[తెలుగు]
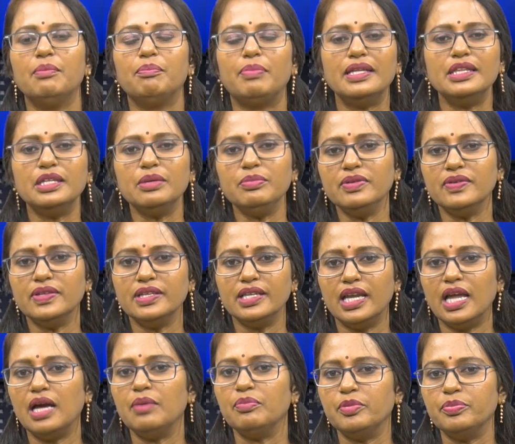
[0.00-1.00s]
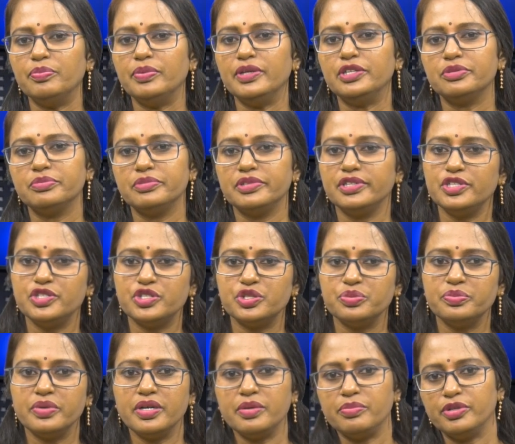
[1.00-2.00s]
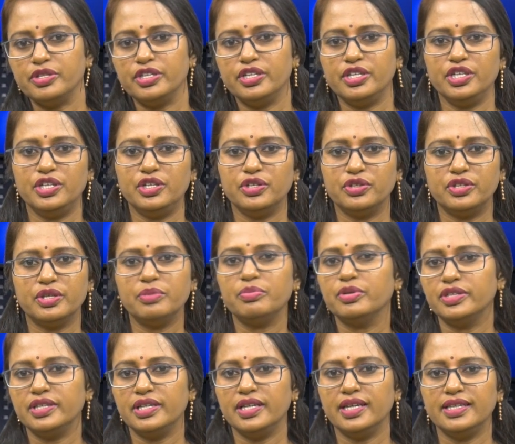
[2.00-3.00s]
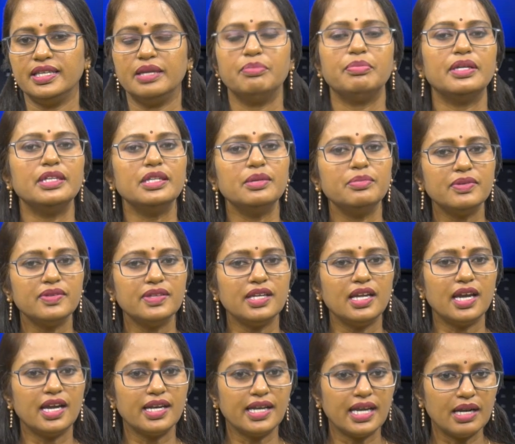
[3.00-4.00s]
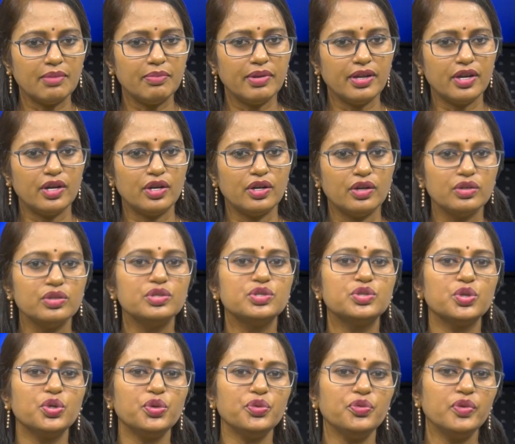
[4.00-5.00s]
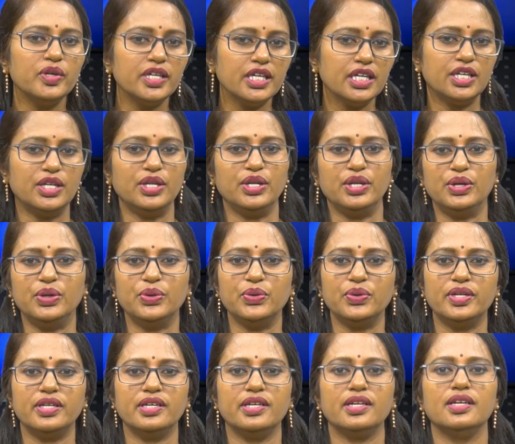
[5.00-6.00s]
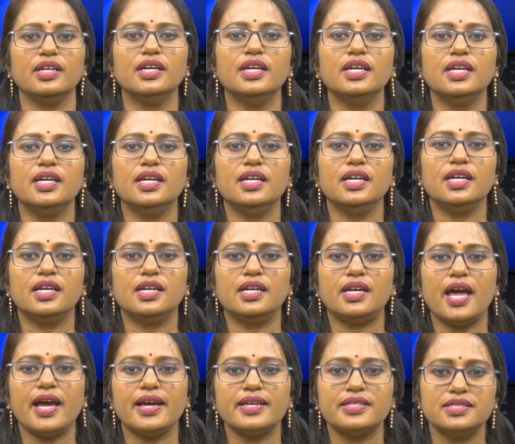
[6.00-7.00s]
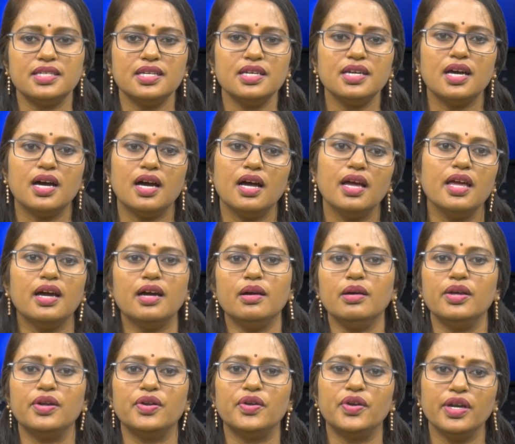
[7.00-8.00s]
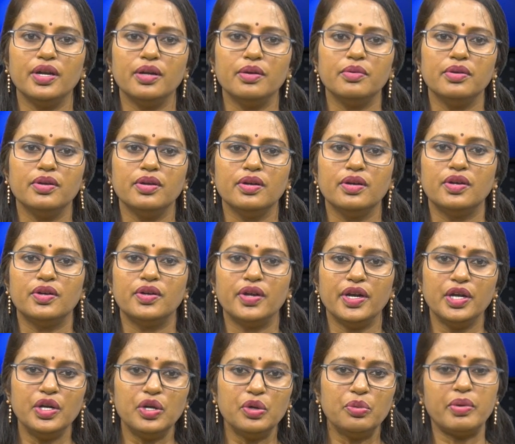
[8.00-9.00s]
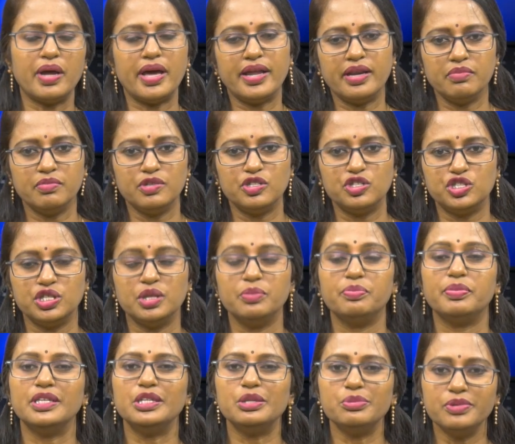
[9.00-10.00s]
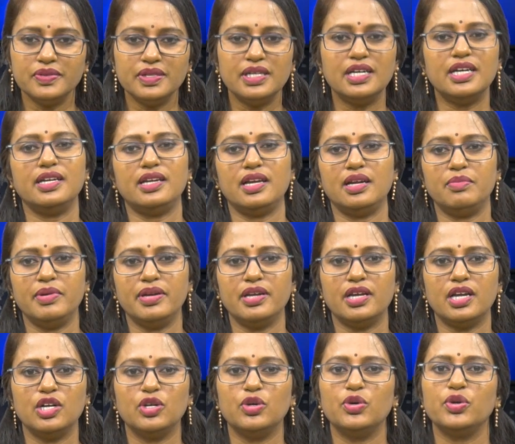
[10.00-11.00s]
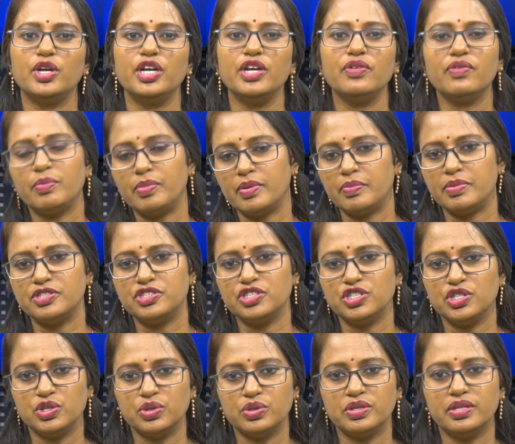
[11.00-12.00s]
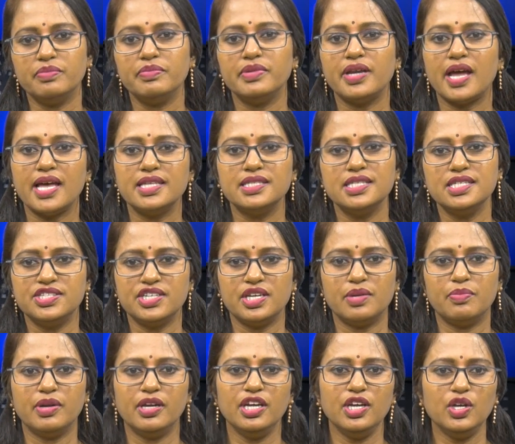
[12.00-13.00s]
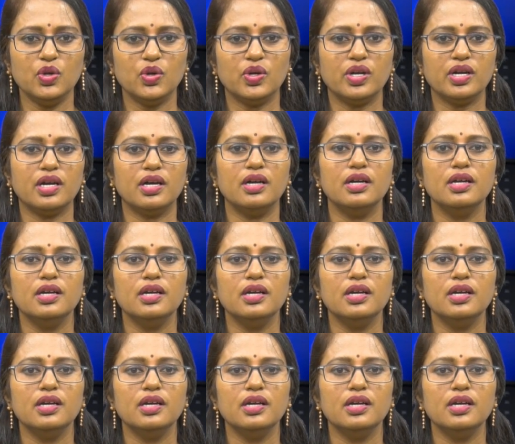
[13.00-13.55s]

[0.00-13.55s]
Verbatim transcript: పంతొమ్మిది వందల ముప్పై తొమ్మిది సుమా మొదటి యుద్ధం మొదలైంది పంతొమ్మిది వందల నలభై రెండు సోవియట్ యూనియన్ టాక్సింగ్ కాయా రెండు డ్రెడ్ను ప్రారంభించింది పంతొమ్మిది వందల నలభై నాలుగు రెండవ ప్రపంచ యుద్ధం నాజీ జర్మనీ యొక్క